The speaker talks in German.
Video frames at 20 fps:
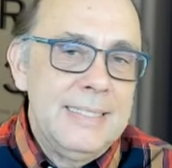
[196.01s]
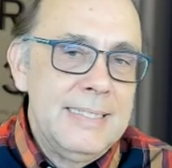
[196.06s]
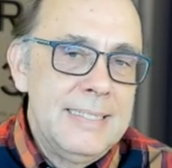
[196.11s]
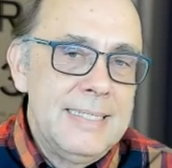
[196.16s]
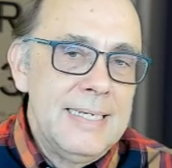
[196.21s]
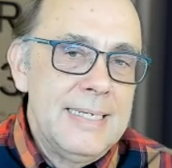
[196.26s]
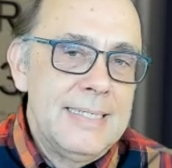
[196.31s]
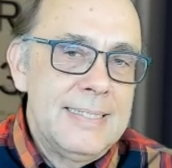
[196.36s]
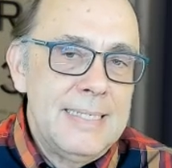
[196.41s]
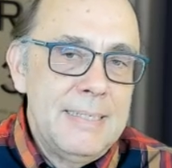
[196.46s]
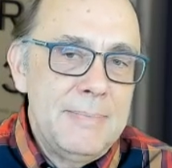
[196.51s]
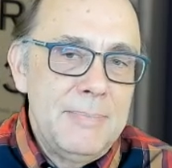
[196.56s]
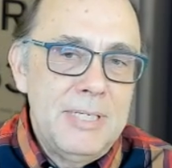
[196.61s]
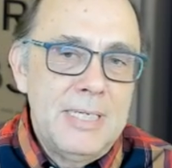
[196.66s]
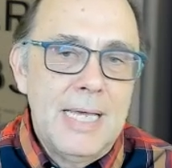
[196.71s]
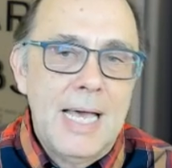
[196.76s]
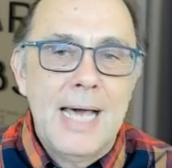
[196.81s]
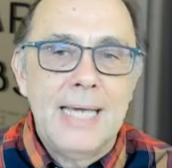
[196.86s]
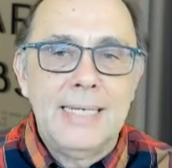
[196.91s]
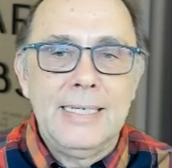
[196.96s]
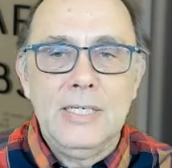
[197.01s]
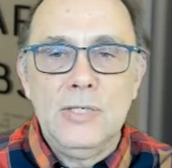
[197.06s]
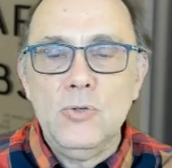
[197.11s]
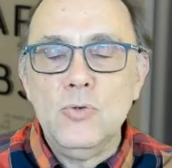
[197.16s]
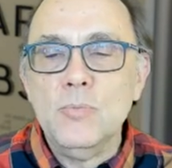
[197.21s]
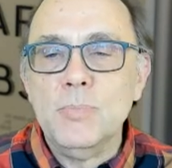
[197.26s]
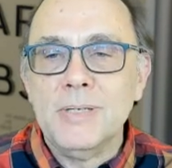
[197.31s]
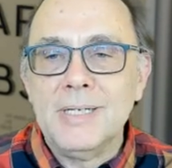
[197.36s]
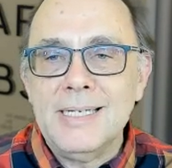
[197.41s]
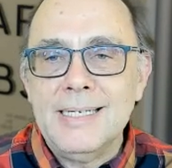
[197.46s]
in Seminaren, in
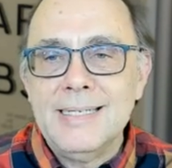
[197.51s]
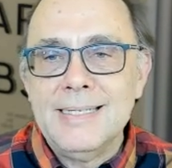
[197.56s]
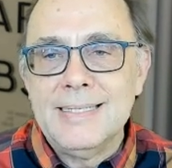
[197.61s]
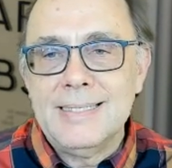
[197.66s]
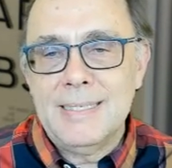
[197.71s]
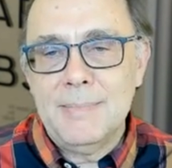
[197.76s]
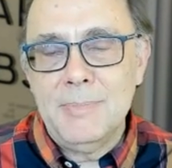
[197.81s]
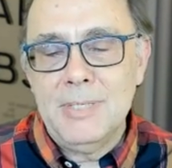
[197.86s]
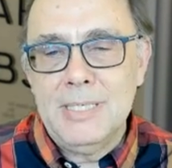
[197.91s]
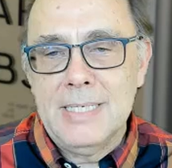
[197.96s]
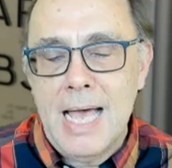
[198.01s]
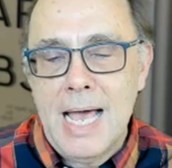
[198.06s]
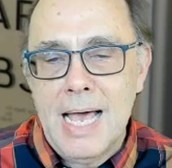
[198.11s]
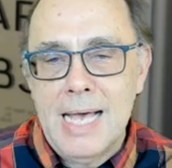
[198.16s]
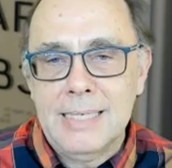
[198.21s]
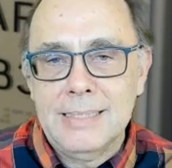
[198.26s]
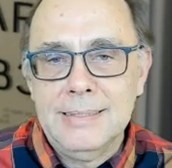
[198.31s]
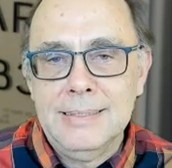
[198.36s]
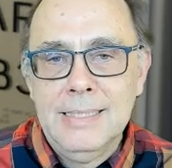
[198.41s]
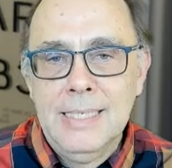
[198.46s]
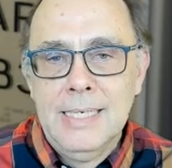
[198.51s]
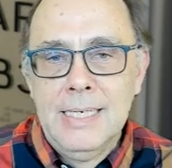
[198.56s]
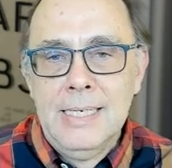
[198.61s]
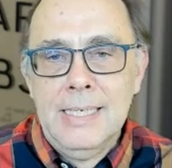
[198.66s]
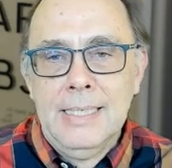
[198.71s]
hybriden Seminaren.